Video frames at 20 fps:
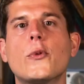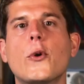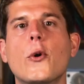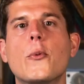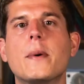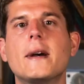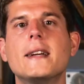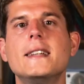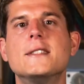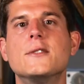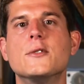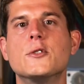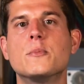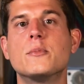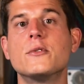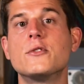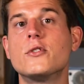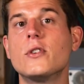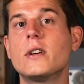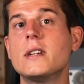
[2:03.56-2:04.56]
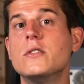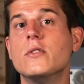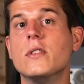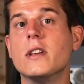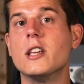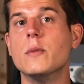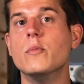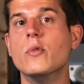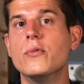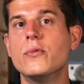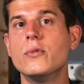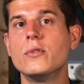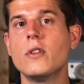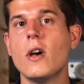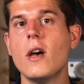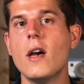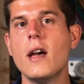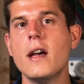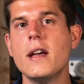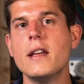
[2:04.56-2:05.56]
entreprise sponsorise une équipe de foot,
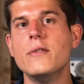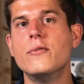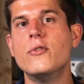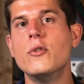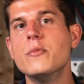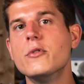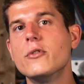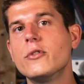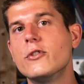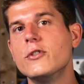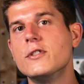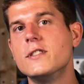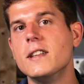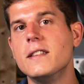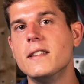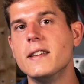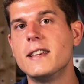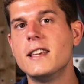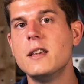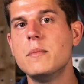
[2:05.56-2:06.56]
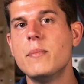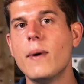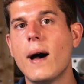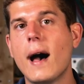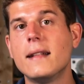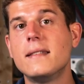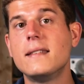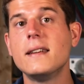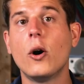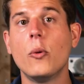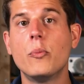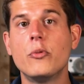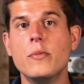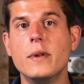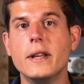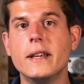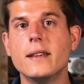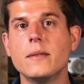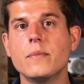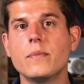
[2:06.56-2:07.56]
il vaut mieux que cette équipe attire en
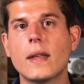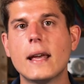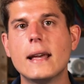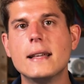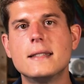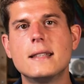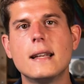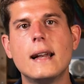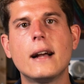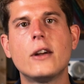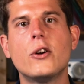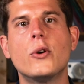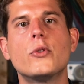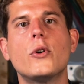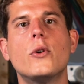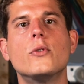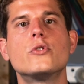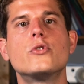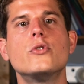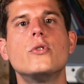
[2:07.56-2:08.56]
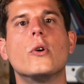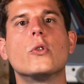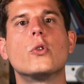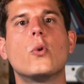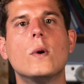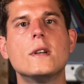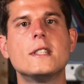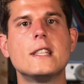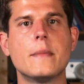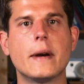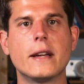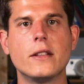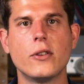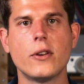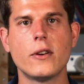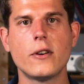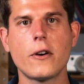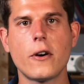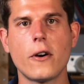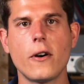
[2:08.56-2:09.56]
public. Et c'est là qu'entre en jeu en troisième
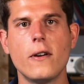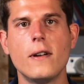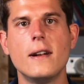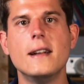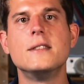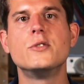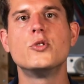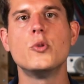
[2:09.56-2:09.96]
acteur, les